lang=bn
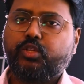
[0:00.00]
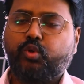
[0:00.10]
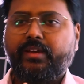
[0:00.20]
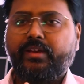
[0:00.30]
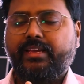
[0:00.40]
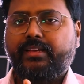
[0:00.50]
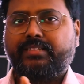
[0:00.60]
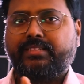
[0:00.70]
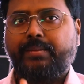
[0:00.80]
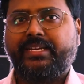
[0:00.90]
তো
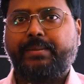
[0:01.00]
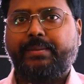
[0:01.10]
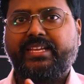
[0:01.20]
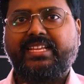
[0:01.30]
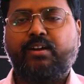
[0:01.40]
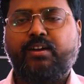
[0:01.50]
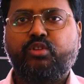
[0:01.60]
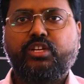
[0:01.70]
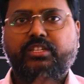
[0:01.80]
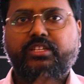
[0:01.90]
তার মানে আমাদের
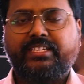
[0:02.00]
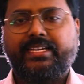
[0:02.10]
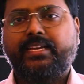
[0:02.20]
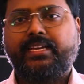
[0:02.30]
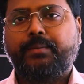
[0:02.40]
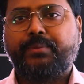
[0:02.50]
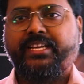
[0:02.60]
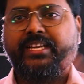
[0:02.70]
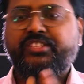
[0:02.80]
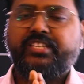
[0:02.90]
গ্রাউন্ড থেকে
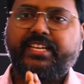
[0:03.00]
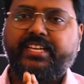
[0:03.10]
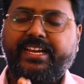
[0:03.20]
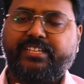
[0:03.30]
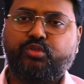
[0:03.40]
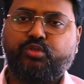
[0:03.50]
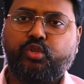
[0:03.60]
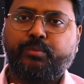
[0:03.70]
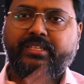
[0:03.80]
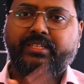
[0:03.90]
প্লিন্থ এই
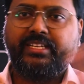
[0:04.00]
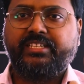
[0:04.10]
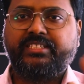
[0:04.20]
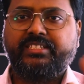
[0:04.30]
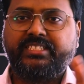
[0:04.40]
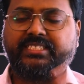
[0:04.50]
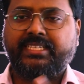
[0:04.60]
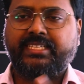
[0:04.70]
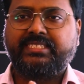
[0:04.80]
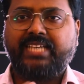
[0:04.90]
মানে মাঝে
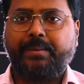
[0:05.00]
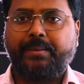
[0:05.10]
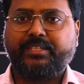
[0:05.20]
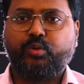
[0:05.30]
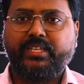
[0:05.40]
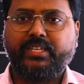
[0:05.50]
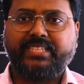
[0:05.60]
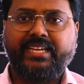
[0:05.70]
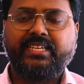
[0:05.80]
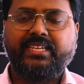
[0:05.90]
ডিস্টেন্স আমাদের হয়ে যায়